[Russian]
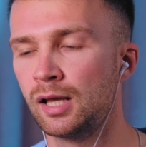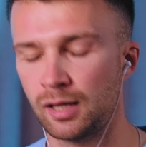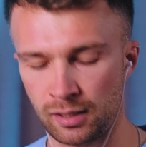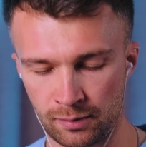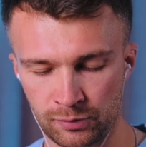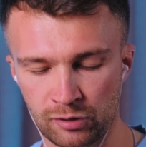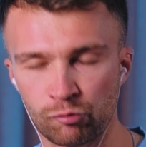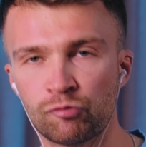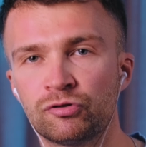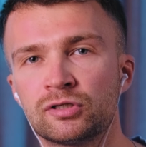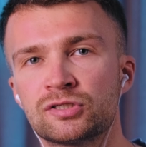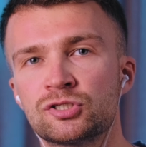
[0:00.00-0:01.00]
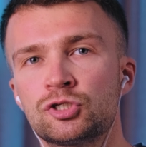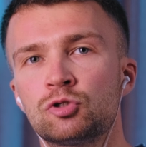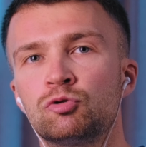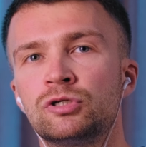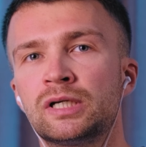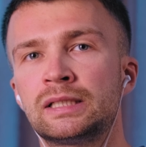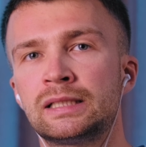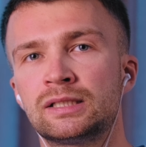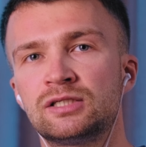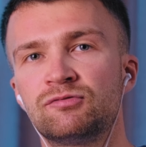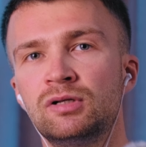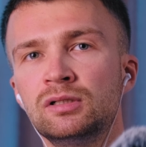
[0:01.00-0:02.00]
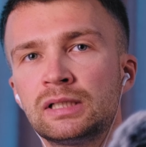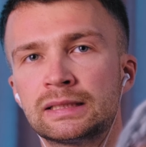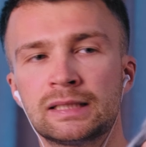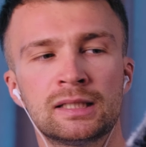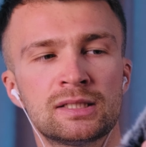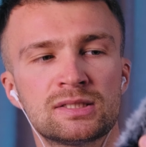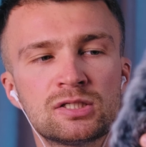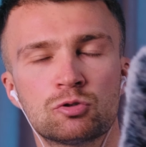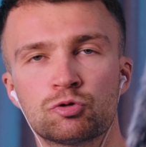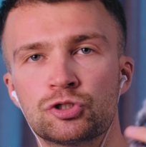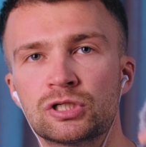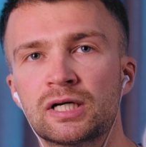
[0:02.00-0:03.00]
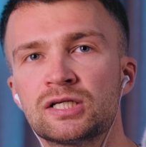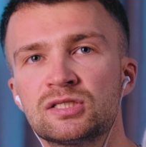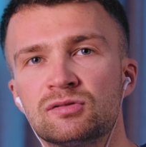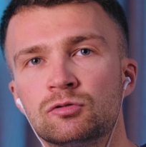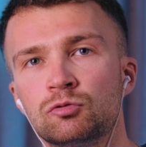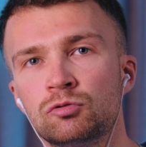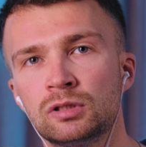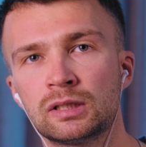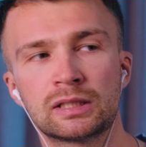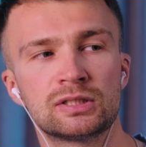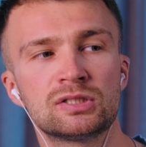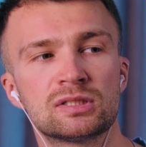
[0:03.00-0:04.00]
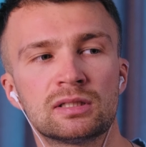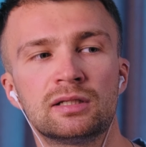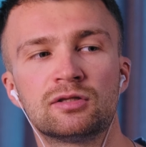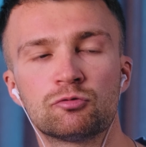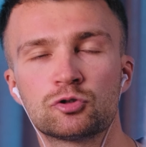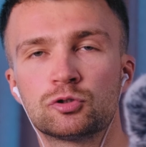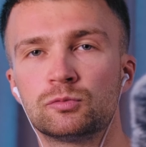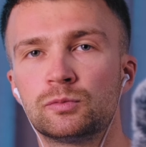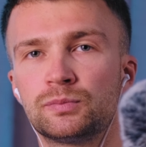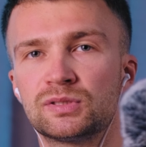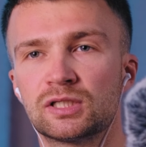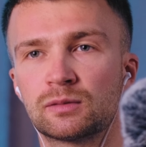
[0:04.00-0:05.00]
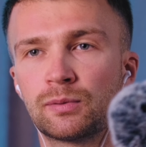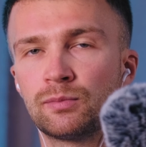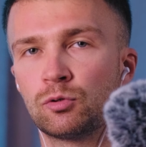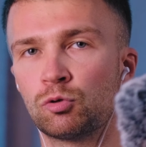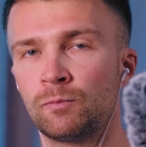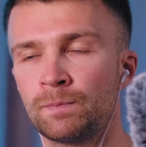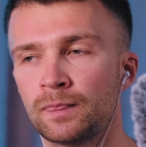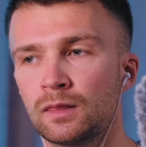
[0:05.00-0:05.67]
А, меховую ветрозащиту я не одевал, хотя она здесь очень качественная, но она годится для того, чтобы писать, к примеру,